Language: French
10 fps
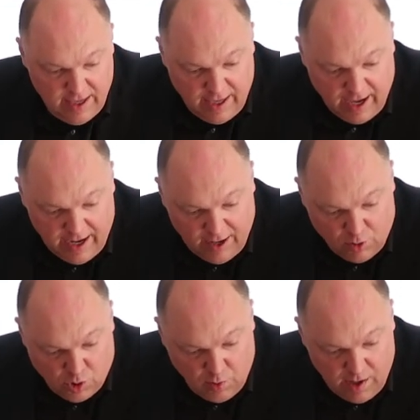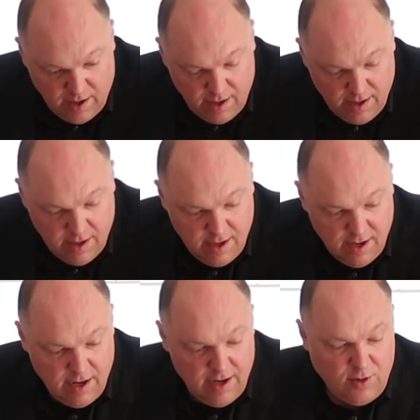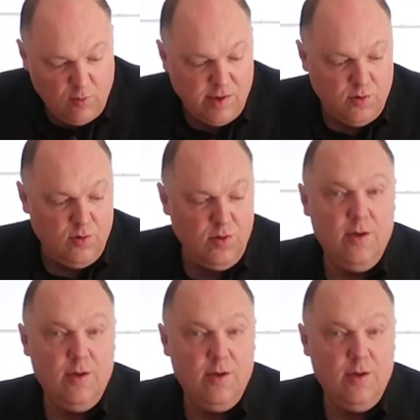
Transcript: car elle a rejoint les trois autres.